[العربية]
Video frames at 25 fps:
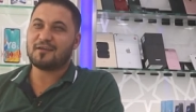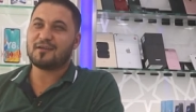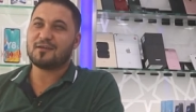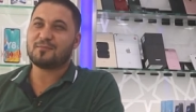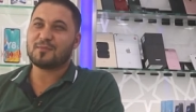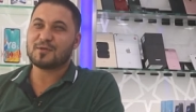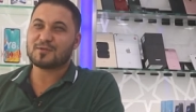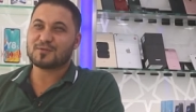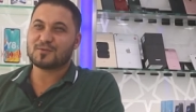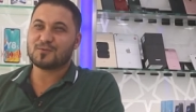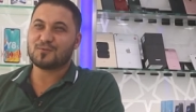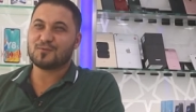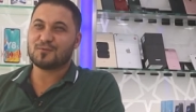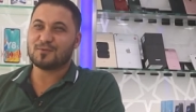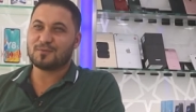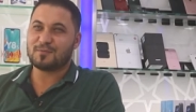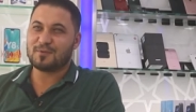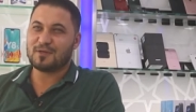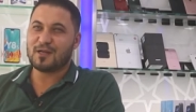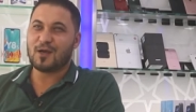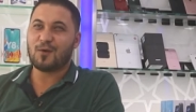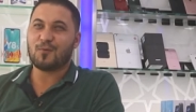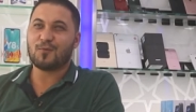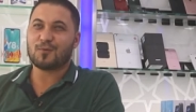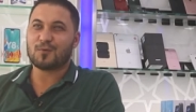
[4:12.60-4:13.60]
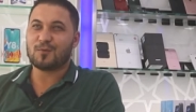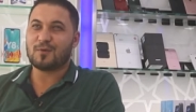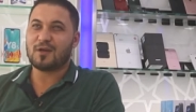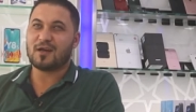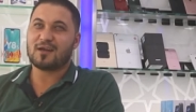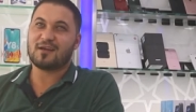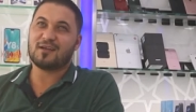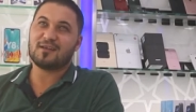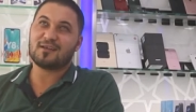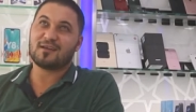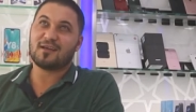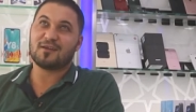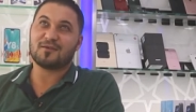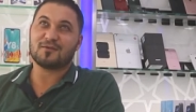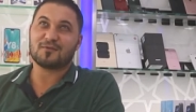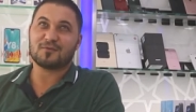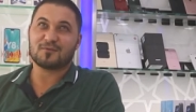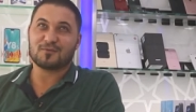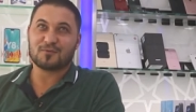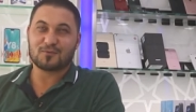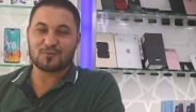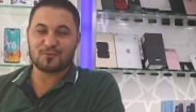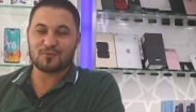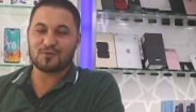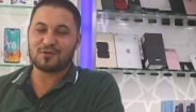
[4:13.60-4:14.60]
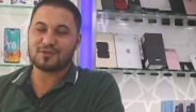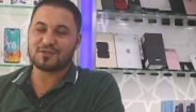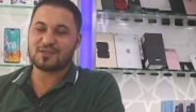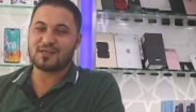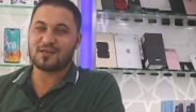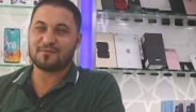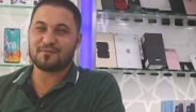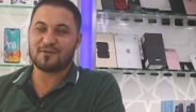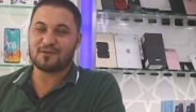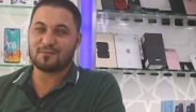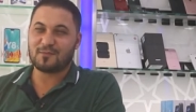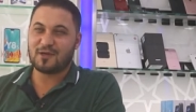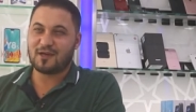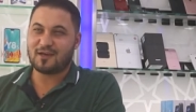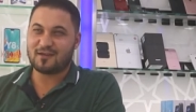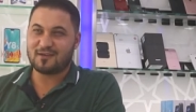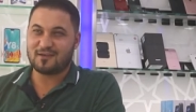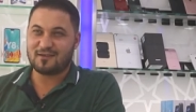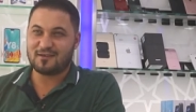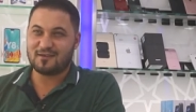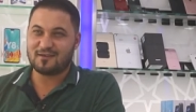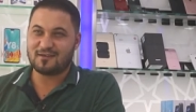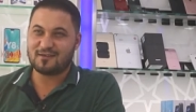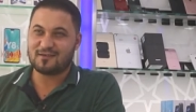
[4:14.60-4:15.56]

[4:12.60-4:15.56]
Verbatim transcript: انا المسؤول بالاول والاخير عن كل شيء في المحل